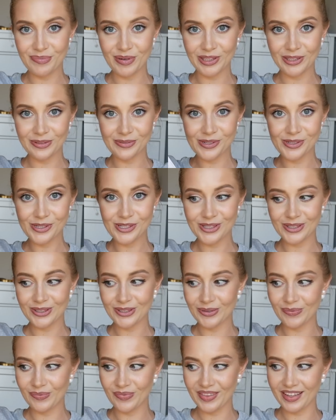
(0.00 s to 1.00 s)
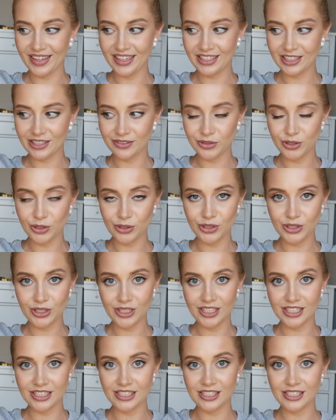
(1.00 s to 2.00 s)
потому что на этой все
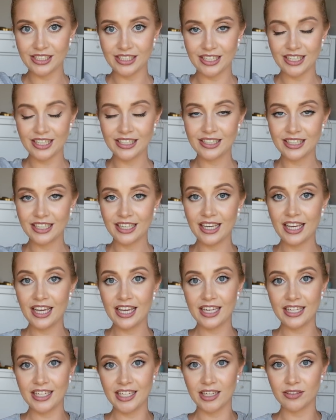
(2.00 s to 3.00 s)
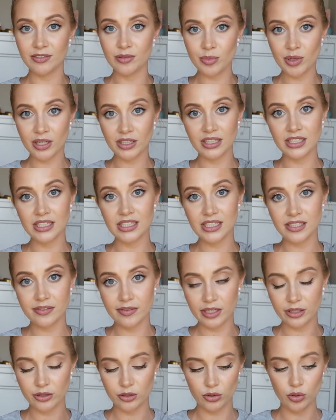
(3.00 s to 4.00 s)
еще есть этикетки, я выбрала
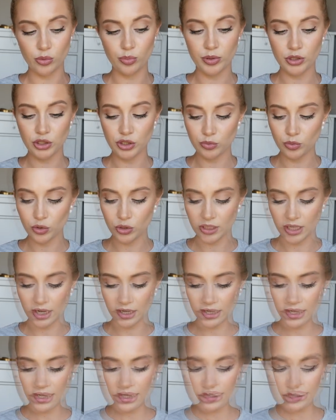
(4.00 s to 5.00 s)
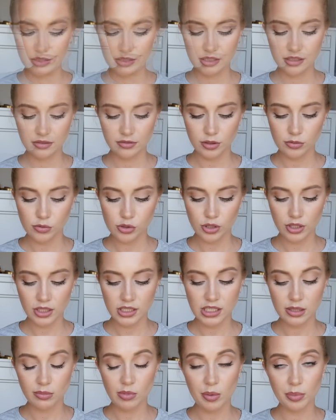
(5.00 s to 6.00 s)
светлую. Почему так? Дело в том, что
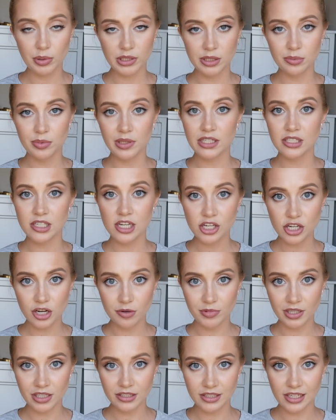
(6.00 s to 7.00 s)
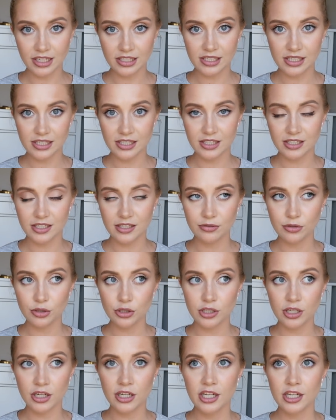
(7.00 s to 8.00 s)
я сама по себе не слишком контрастная
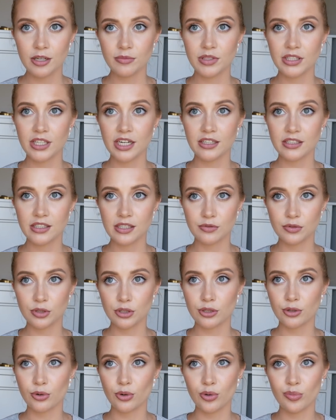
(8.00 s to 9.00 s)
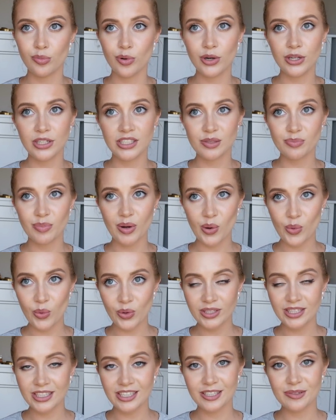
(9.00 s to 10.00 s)
девушка. Мне нравится все такое более
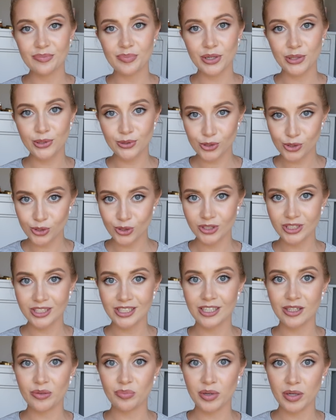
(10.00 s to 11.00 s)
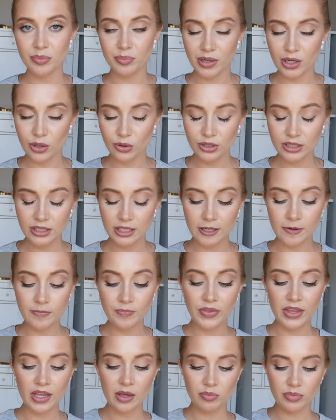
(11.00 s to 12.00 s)
спокойное, приглушенное, припыленное.
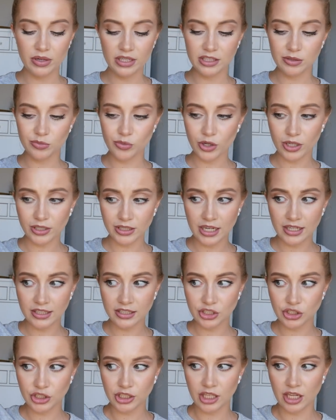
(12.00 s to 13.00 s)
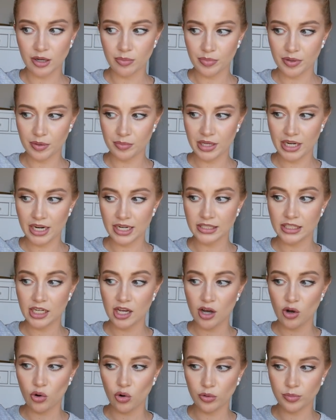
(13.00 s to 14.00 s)
Поэтому, когда я начала примерять
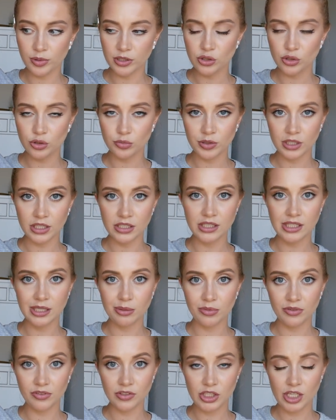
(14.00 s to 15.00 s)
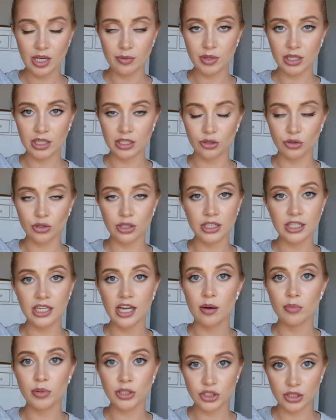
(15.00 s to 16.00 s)
обе сумки с теми вещами, которые
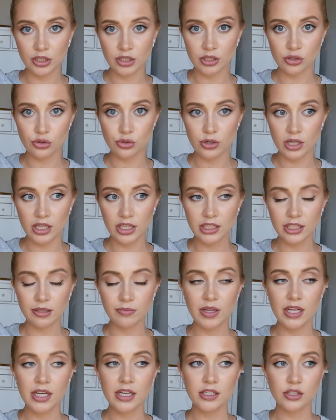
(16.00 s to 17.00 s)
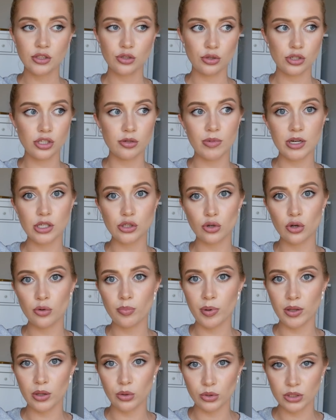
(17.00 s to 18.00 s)
я обычно ношу летом, с той же морской
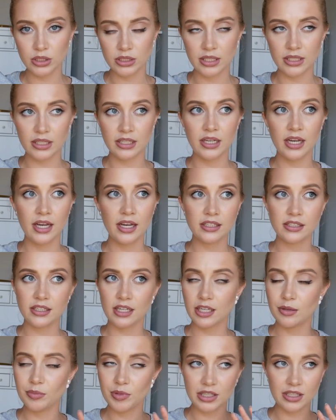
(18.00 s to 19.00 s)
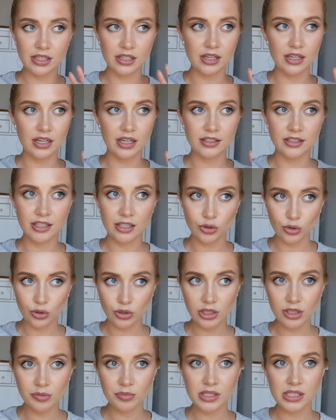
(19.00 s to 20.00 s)
полоской, с какими-то
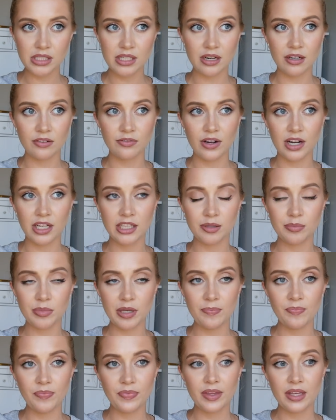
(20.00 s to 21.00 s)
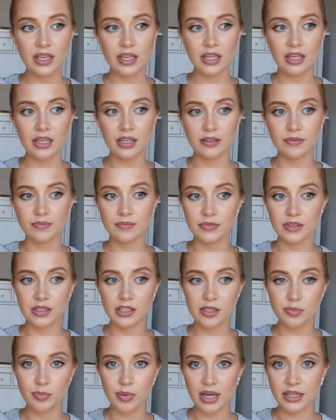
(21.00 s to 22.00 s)
однотонными сарафанами и
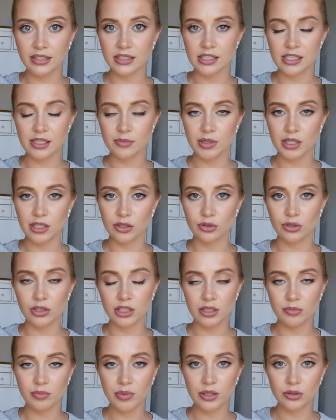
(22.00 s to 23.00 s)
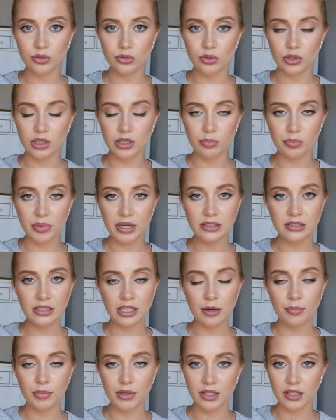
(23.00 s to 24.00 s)
э, с платьицами, которые имеют какой-то принт,
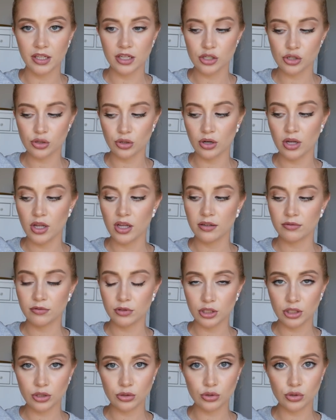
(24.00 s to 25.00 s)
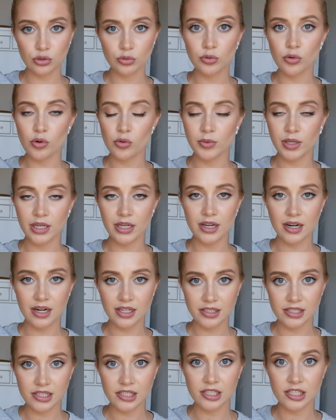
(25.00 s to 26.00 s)
я поняла, что вот эту сумку мне
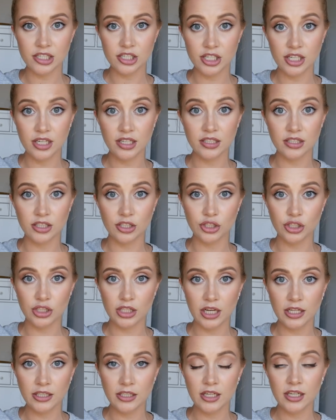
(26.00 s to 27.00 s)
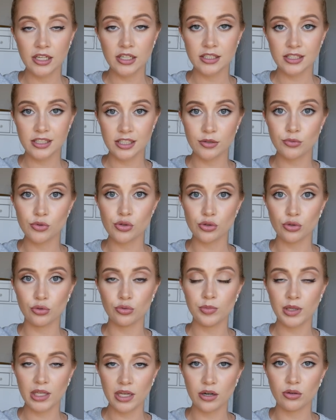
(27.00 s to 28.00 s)
гораздо сложнее сочетать с тем, что
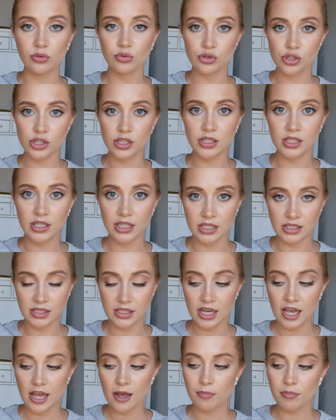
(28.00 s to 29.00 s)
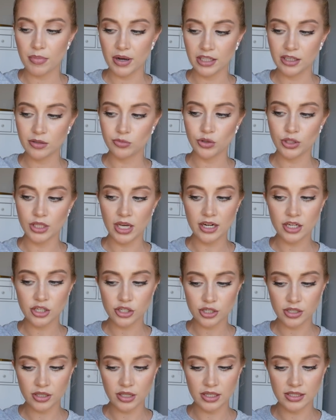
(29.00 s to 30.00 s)
у меня уже есть поэтому я
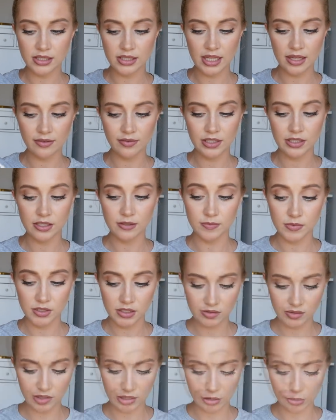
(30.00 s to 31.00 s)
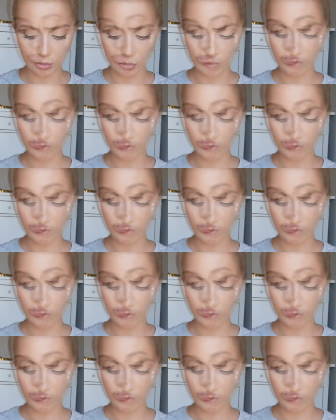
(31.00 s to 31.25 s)
решила оставить светлую.